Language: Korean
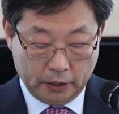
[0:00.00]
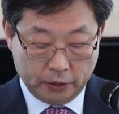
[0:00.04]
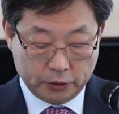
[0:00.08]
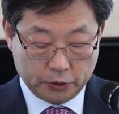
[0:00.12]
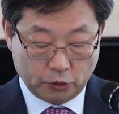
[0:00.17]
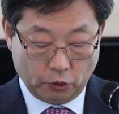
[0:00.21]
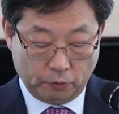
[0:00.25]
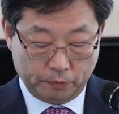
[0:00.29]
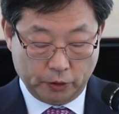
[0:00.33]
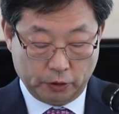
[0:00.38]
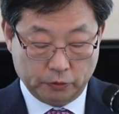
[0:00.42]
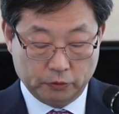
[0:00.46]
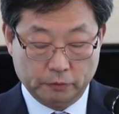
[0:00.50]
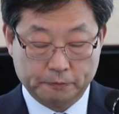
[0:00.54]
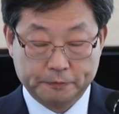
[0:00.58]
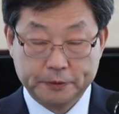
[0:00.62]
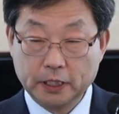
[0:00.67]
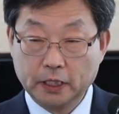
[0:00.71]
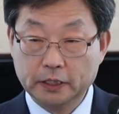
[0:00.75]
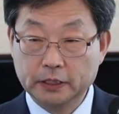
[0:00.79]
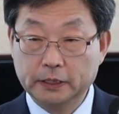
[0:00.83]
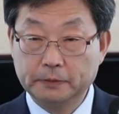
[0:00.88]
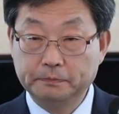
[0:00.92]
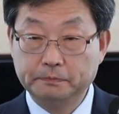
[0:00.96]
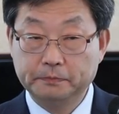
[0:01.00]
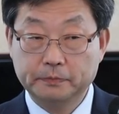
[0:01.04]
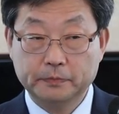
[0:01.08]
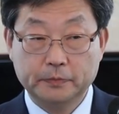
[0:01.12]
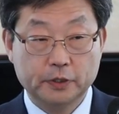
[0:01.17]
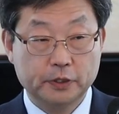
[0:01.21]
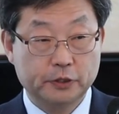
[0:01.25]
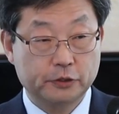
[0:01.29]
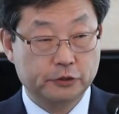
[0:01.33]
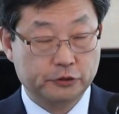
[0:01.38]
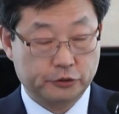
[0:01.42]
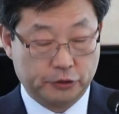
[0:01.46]
송병국 부장님,
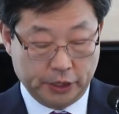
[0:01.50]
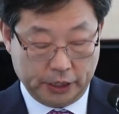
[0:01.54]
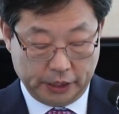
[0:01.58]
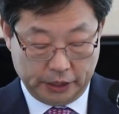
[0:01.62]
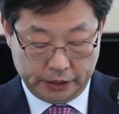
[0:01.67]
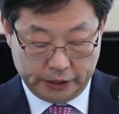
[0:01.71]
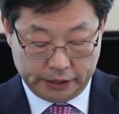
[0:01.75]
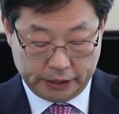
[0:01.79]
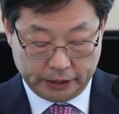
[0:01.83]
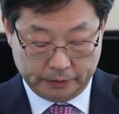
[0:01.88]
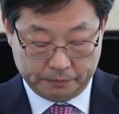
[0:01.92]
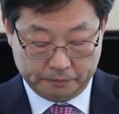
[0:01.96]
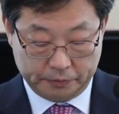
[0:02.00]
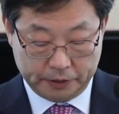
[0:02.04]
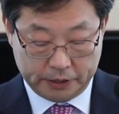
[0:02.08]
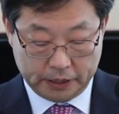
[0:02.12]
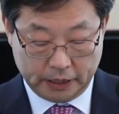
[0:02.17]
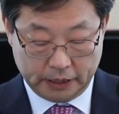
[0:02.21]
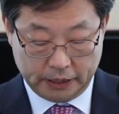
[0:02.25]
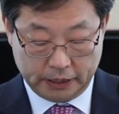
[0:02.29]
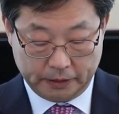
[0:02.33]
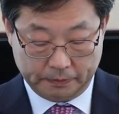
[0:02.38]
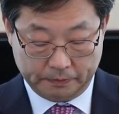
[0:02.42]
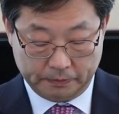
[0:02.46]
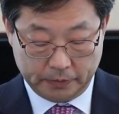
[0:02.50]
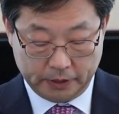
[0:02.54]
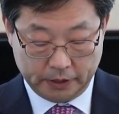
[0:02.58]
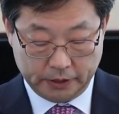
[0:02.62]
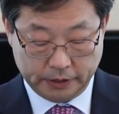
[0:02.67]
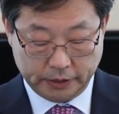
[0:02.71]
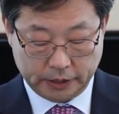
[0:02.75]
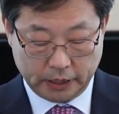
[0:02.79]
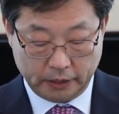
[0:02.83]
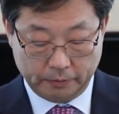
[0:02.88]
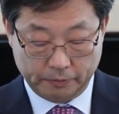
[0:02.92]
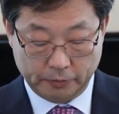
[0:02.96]
최인식 부장님,
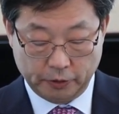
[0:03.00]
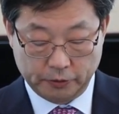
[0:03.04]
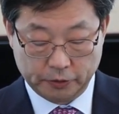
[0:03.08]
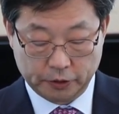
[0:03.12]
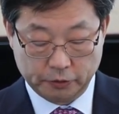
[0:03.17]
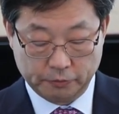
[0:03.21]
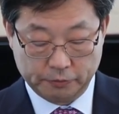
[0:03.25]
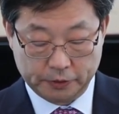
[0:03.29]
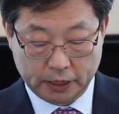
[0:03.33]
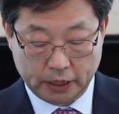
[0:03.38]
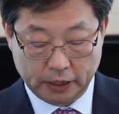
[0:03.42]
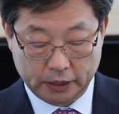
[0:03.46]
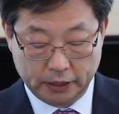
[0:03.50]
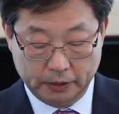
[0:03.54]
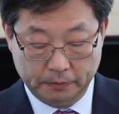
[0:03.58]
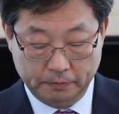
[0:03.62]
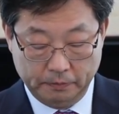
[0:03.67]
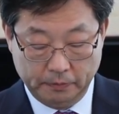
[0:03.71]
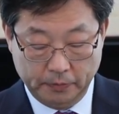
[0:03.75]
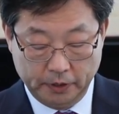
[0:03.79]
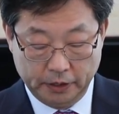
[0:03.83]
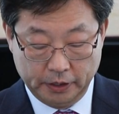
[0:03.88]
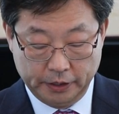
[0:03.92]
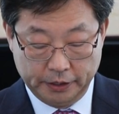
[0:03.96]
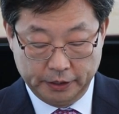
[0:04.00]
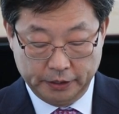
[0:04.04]
장명주 부장님,